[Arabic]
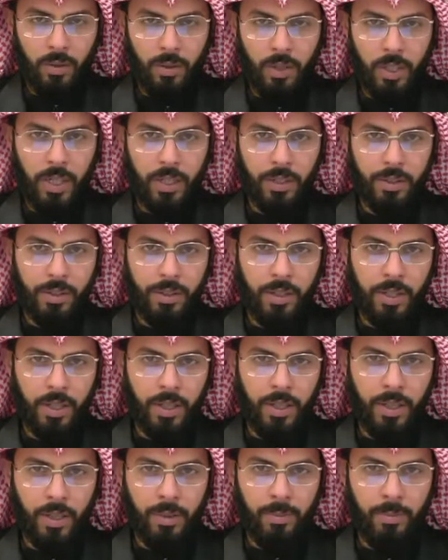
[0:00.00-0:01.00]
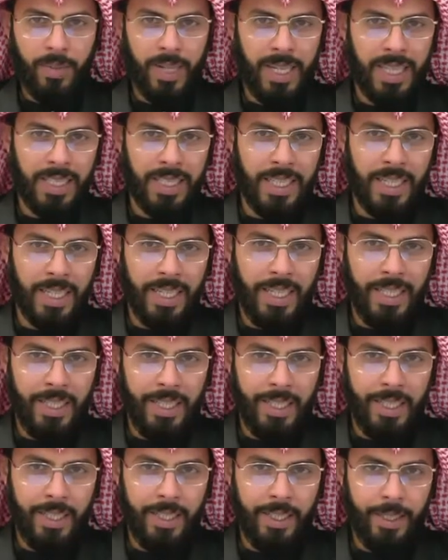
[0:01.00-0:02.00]
وحتى بعد
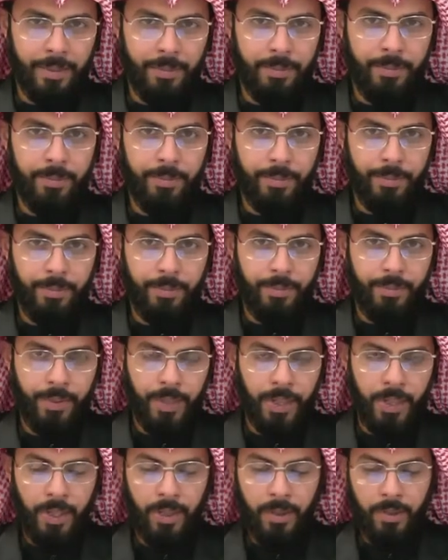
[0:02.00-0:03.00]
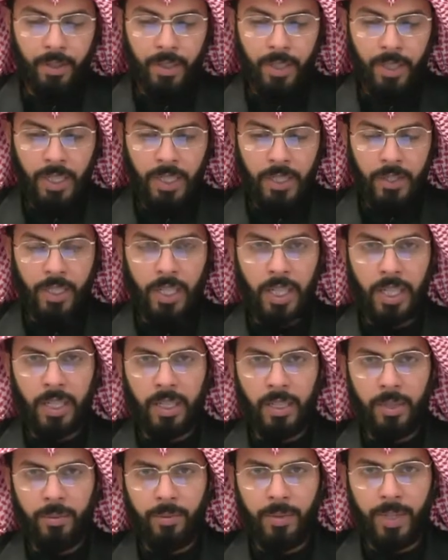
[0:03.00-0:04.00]
رحيلهم فلا
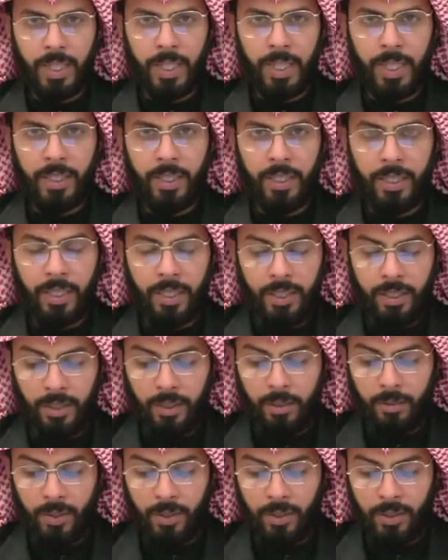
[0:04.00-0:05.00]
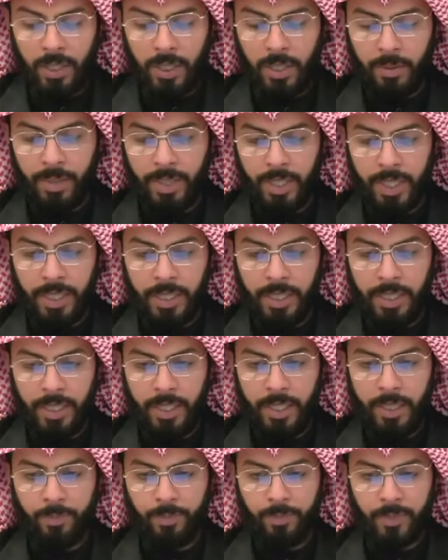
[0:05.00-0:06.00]
زال بين أيدينا أو ما زال بين
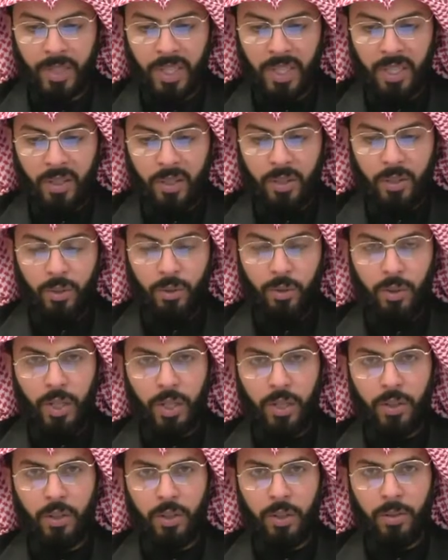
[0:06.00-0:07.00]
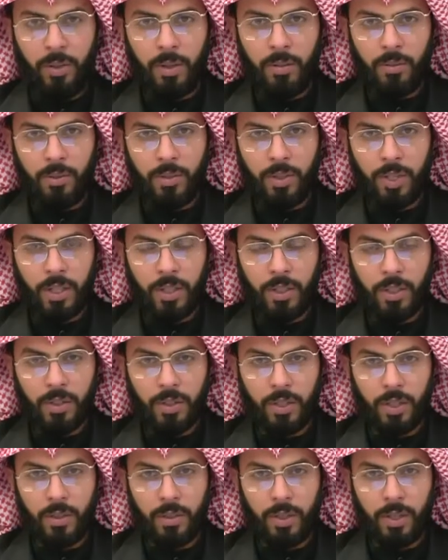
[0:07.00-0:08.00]
أيدينا تراث الإمام الصادق
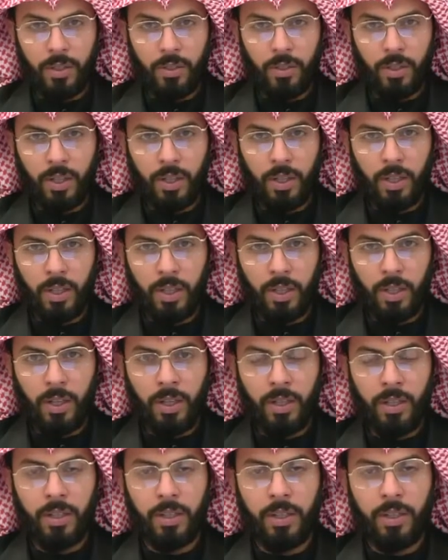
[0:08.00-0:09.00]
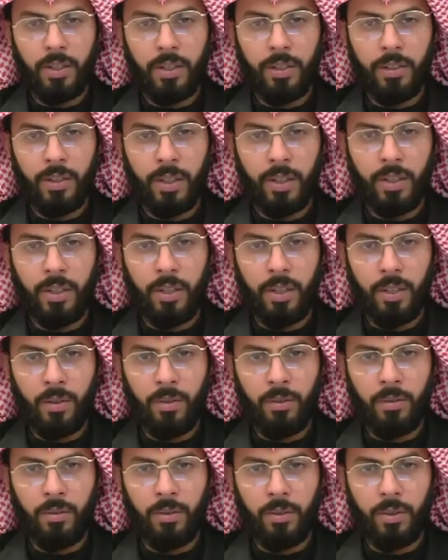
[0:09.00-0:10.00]
صلوات الله عليه
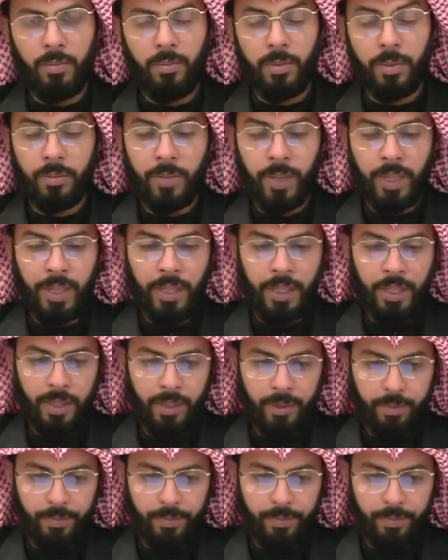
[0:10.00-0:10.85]
ننهل من معينه